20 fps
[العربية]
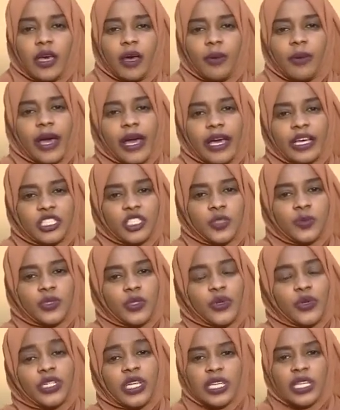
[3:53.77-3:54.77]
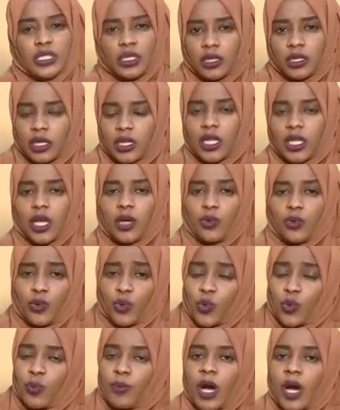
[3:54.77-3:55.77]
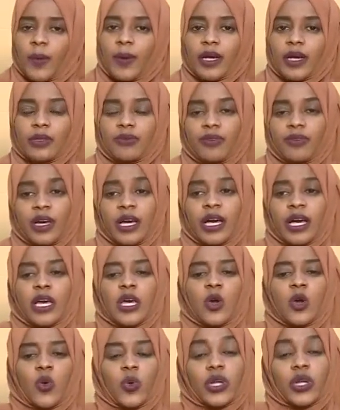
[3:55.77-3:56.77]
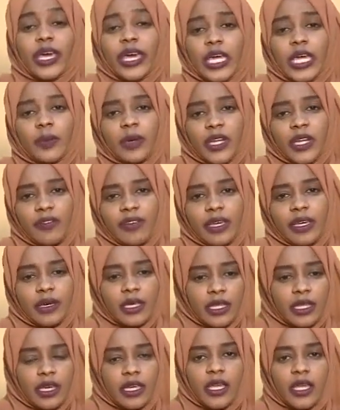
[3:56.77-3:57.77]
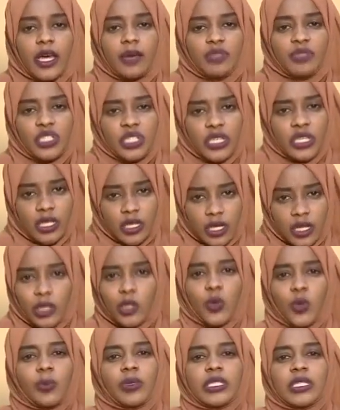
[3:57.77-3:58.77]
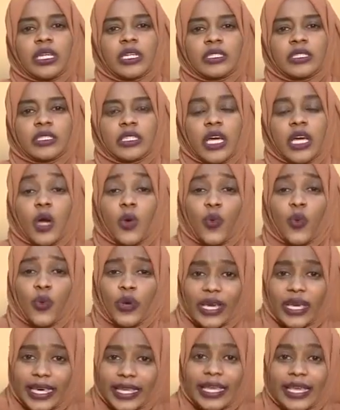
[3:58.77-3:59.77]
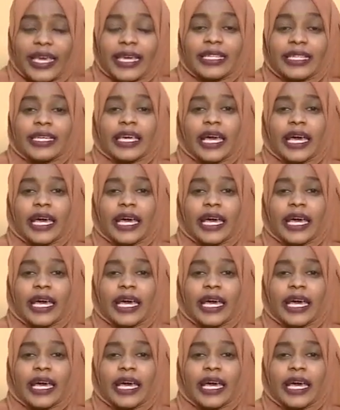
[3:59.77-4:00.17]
ما عجبنا واحنا عايزين نطلع ونكون مع بعض ف والله يا اخي انا بعرف ليه كده كده امشي اطلب مثلا او كده يعني